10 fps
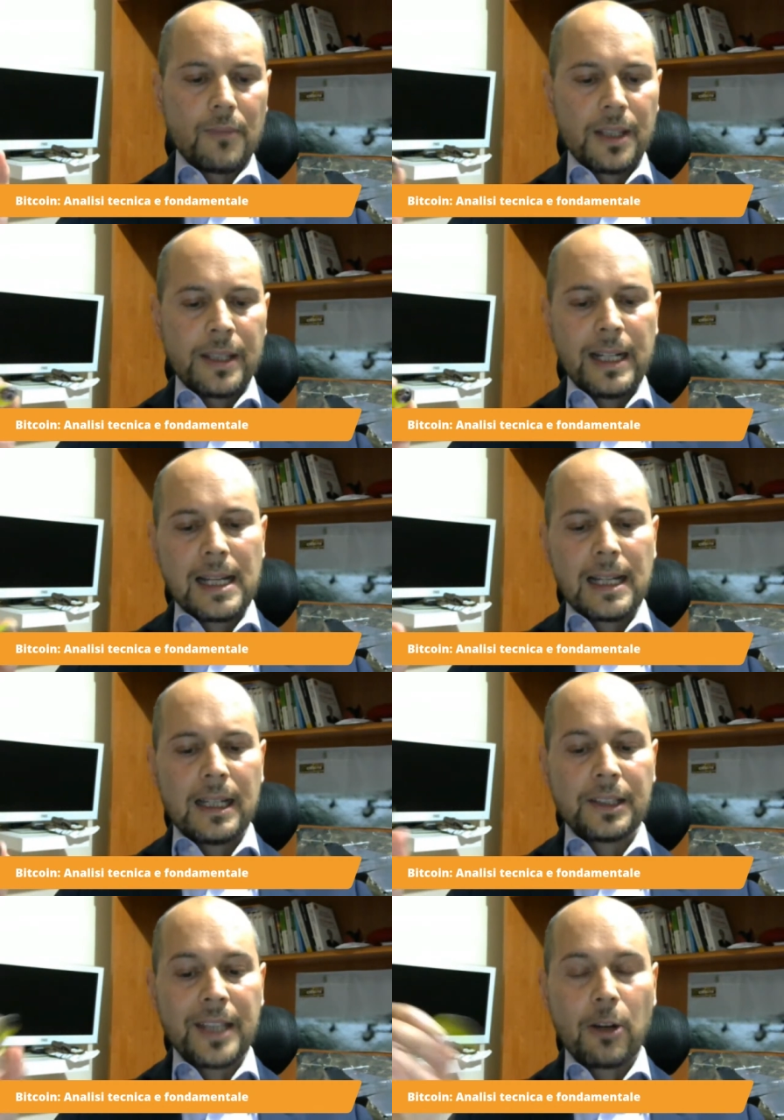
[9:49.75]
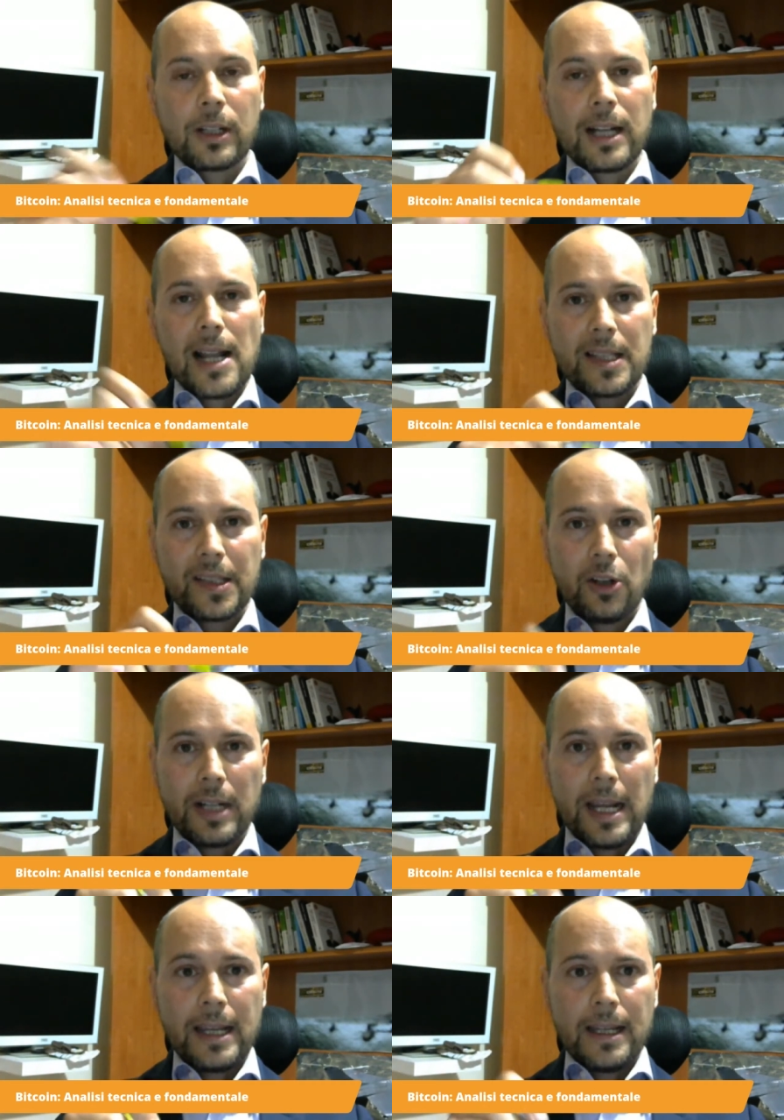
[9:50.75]
della
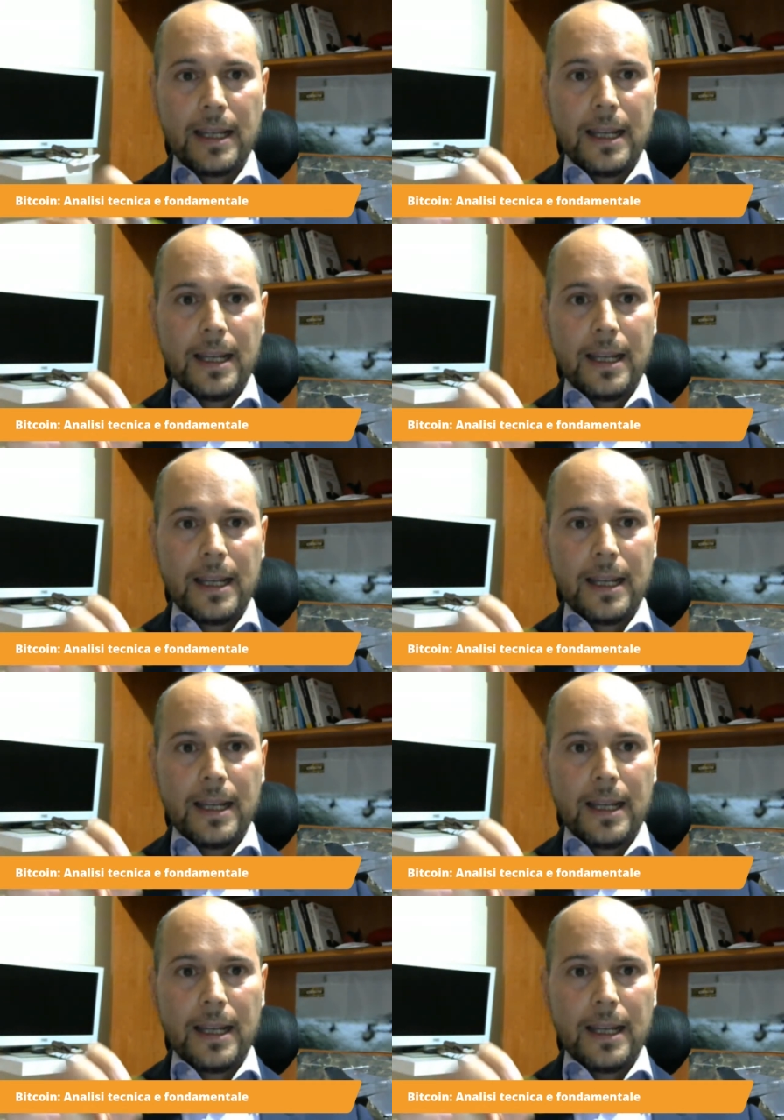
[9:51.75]
decorrelazione